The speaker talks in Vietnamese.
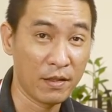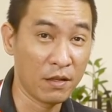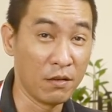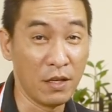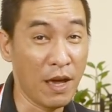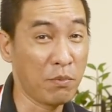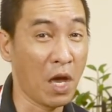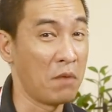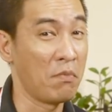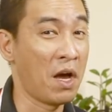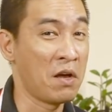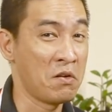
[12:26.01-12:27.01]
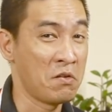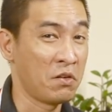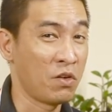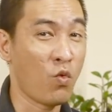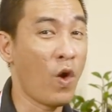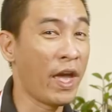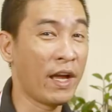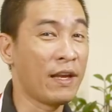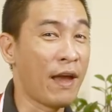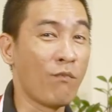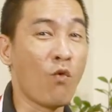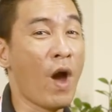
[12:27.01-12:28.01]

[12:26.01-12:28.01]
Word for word: người giáp thìn mà quen làm